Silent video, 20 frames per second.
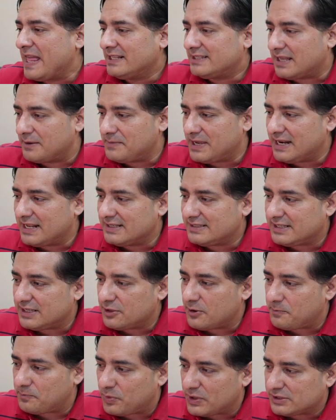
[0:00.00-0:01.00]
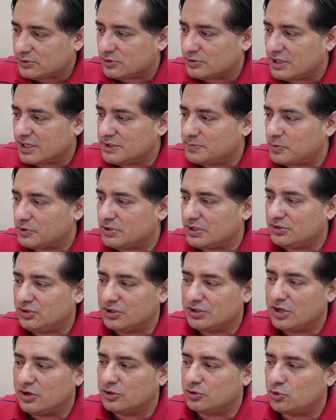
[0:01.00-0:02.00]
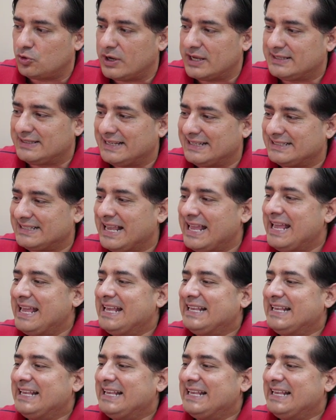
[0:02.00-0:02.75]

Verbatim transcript: también han sido puestos a disposición de los jueces,